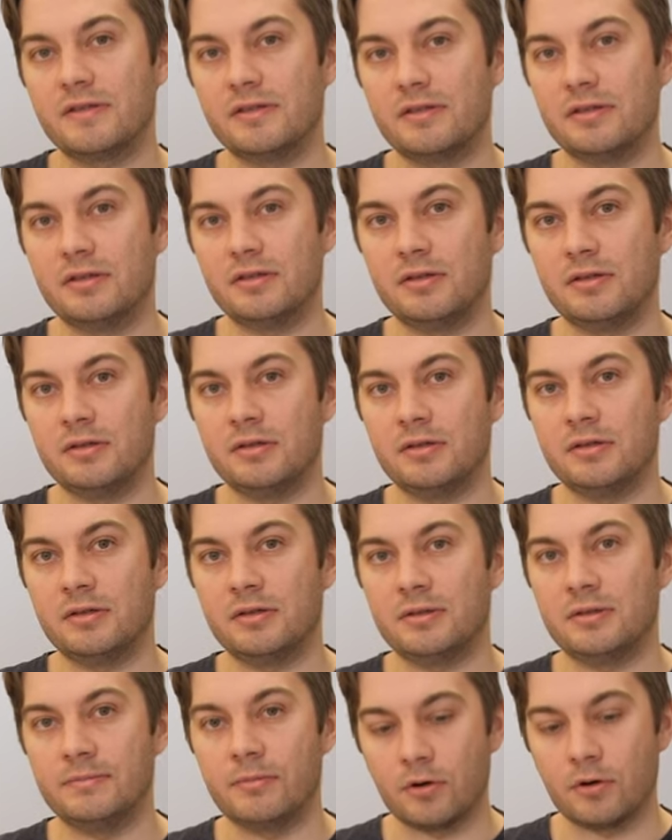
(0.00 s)
z tych
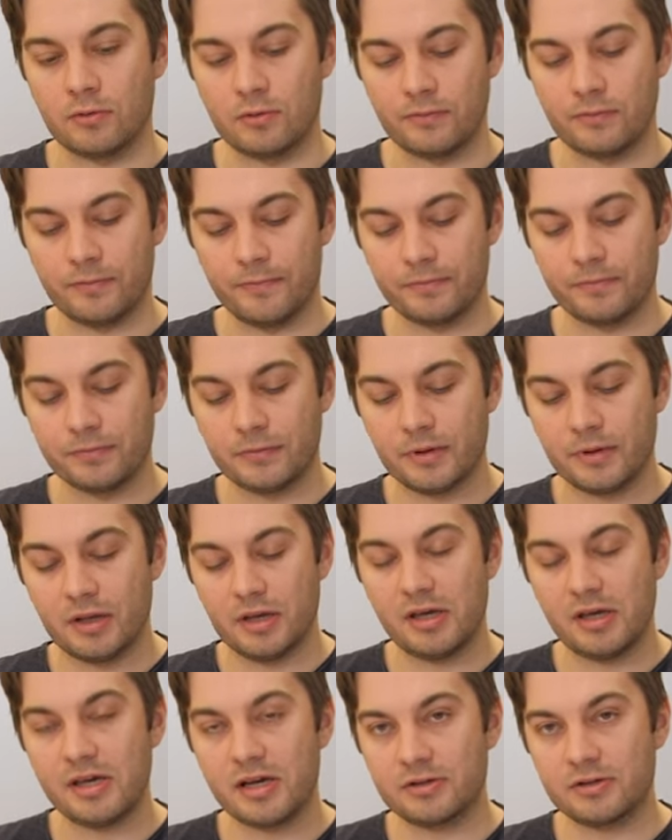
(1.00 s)
e, boków.
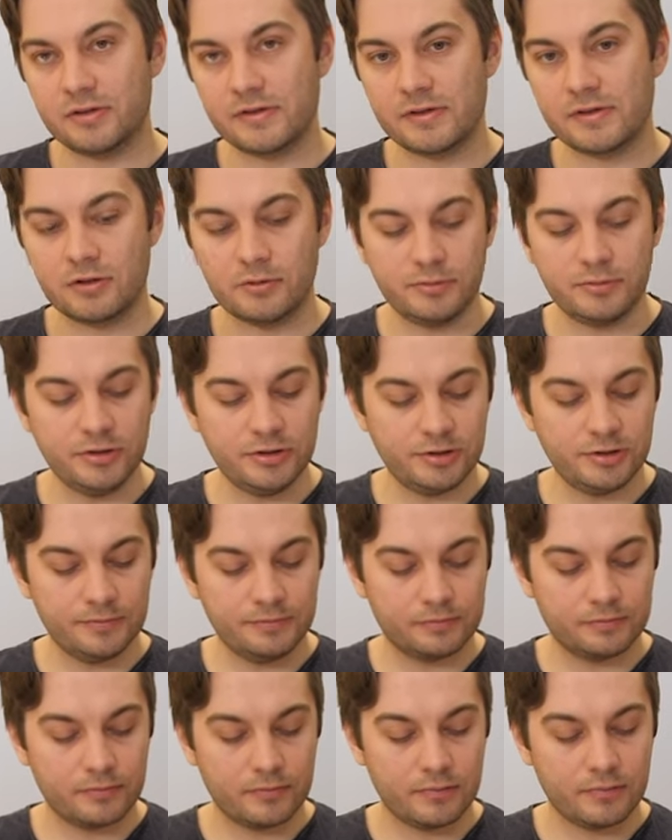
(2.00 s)
Jak to zrobić?
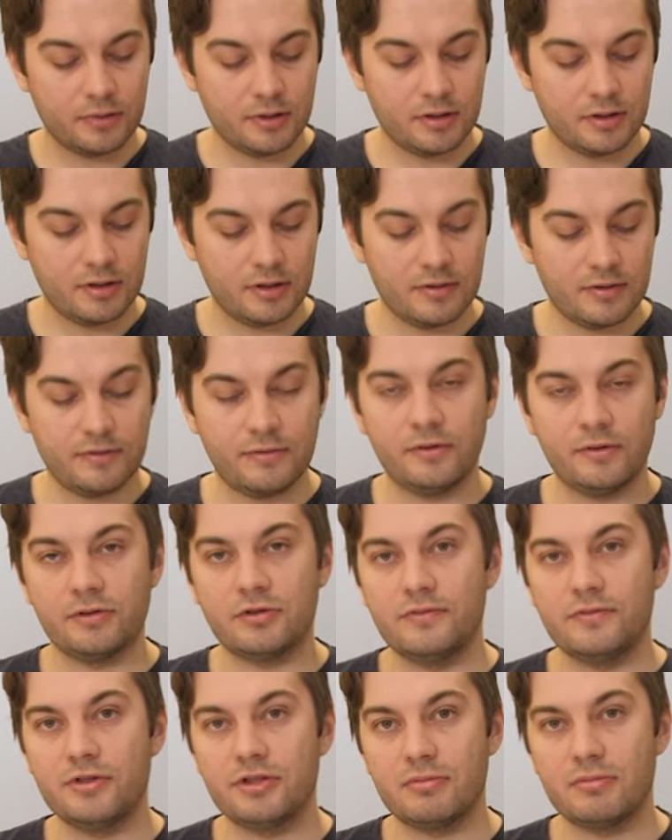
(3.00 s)

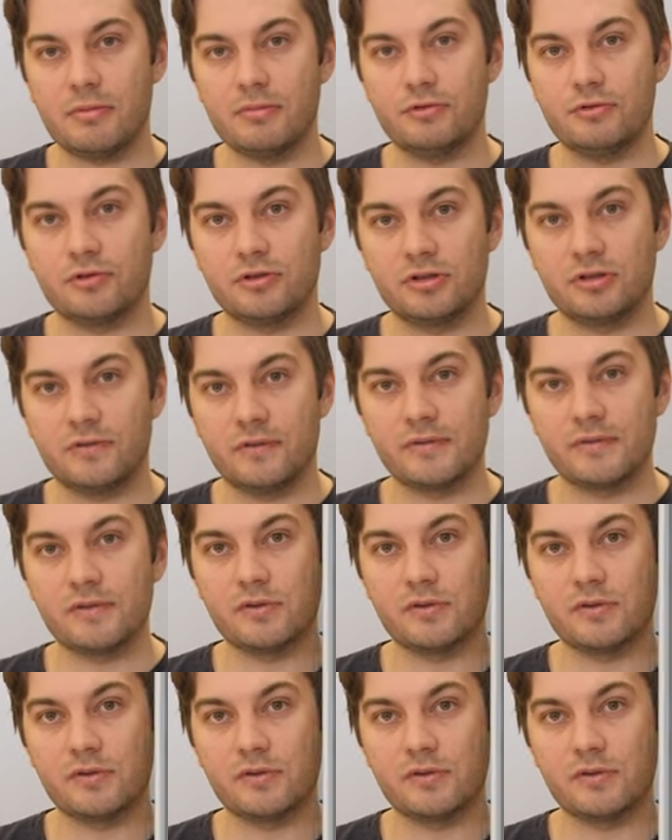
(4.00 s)
Oczywiście mamy już gotową